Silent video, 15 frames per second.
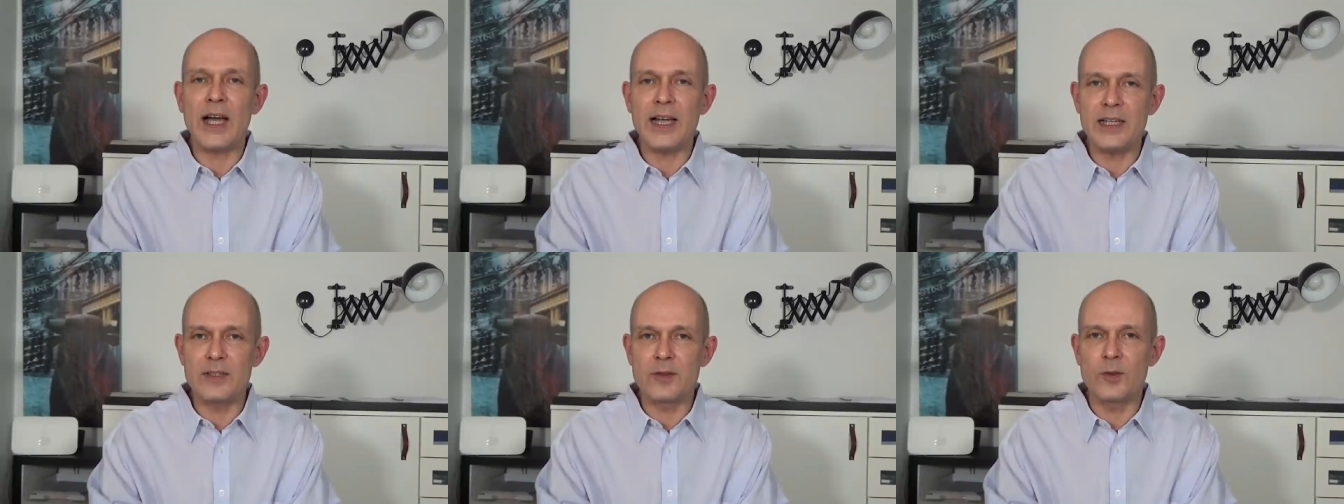
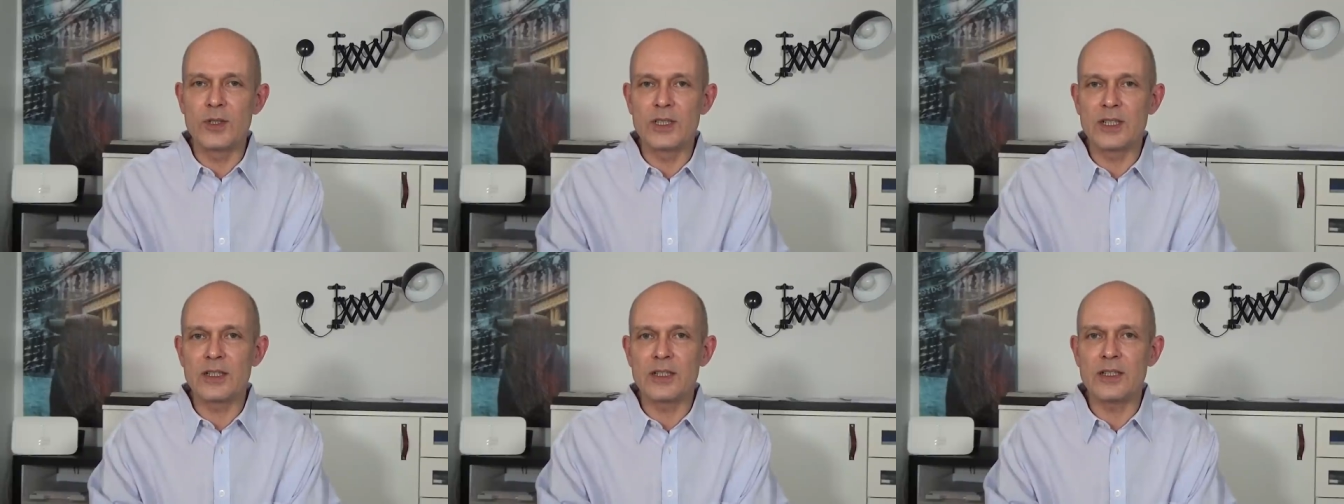weit
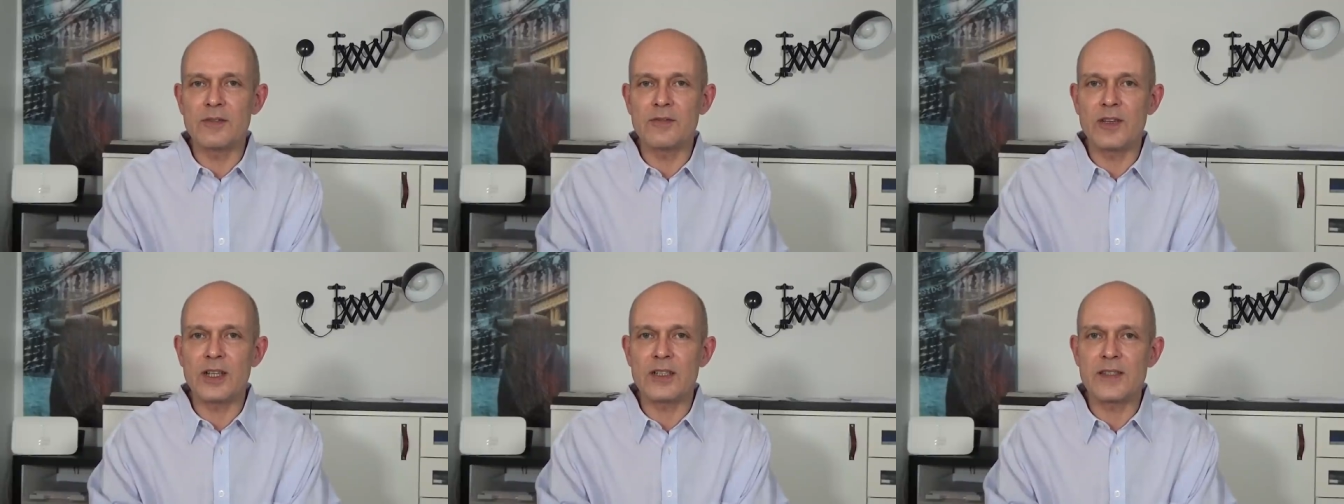unter der
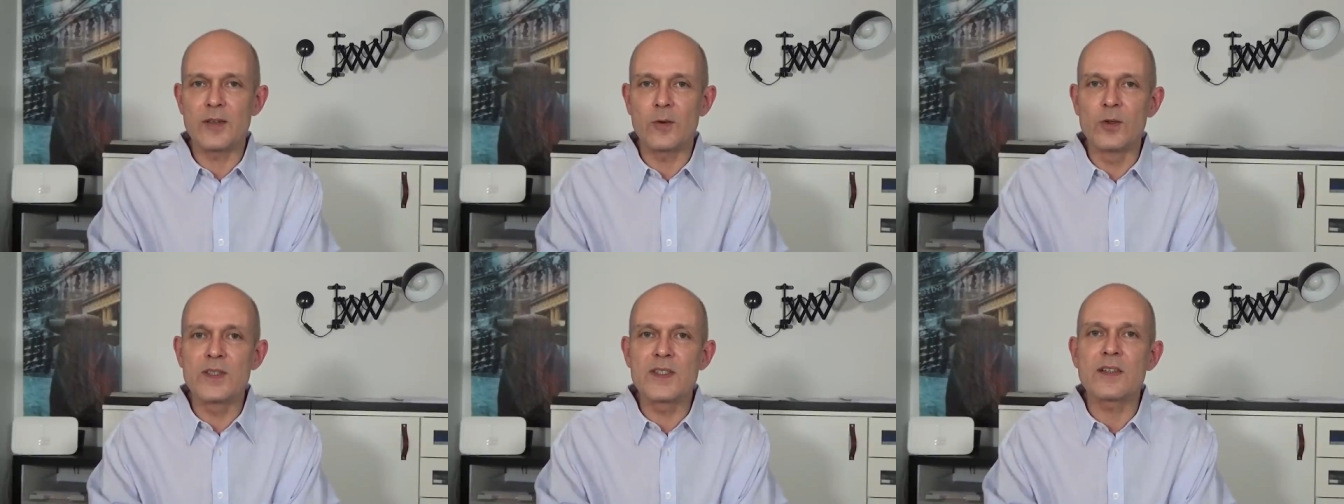
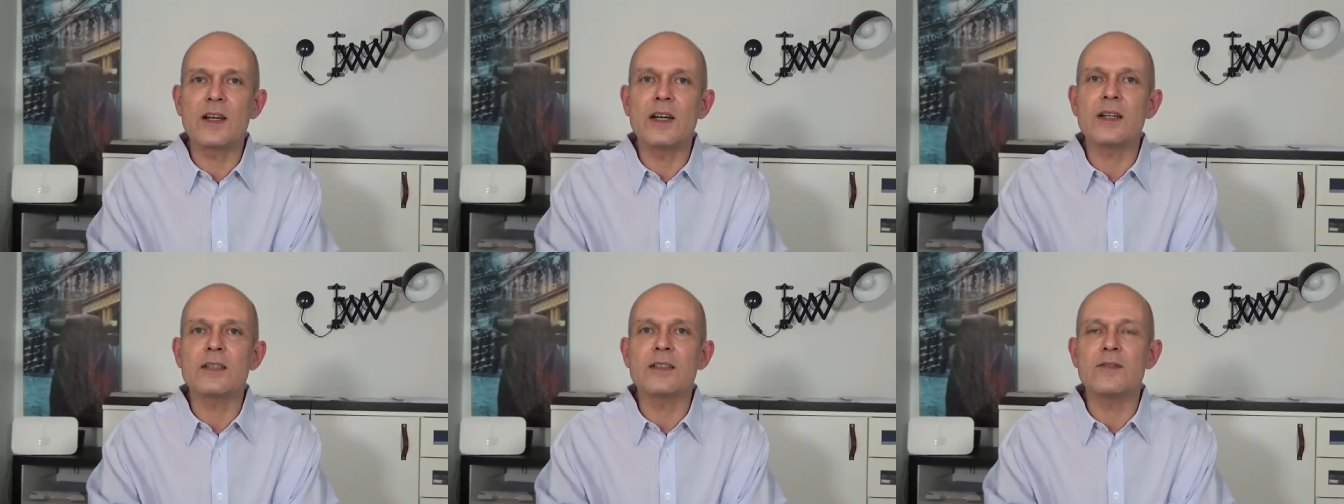
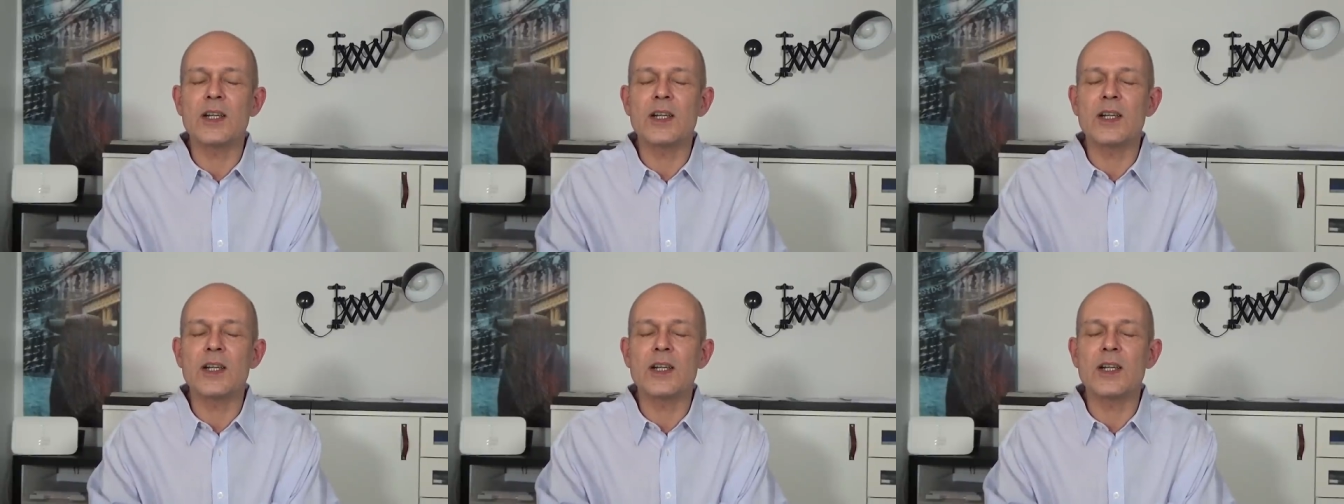Inflationsrate,